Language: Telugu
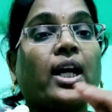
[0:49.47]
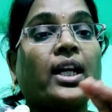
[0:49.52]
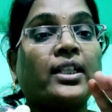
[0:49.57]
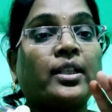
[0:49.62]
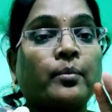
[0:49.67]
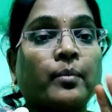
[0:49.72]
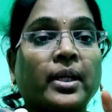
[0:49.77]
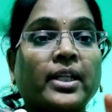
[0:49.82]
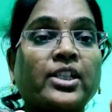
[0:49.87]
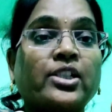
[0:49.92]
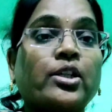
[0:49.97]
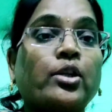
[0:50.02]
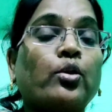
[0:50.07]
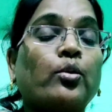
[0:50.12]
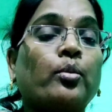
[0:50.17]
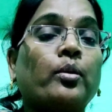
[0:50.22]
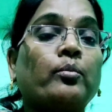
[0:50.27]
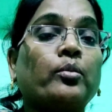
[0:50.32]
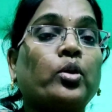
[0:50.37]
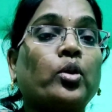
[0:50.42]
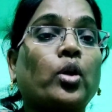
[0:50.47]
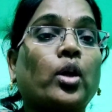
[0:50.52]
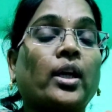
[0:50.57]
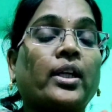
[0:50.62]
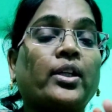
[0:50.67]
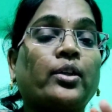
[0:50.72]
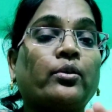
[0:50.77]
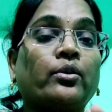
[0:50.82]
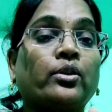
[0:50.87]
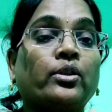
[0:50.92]
అది మనిషి రూపంలో
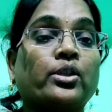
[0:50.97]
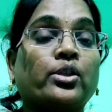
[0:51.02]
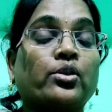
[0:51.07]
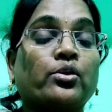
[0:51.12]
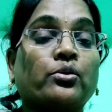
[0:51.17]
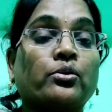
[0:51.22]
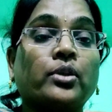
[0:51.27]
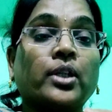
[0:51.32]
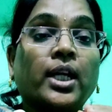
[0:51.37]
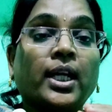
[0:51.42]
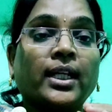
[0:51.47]
అయ్యుండొచ్చు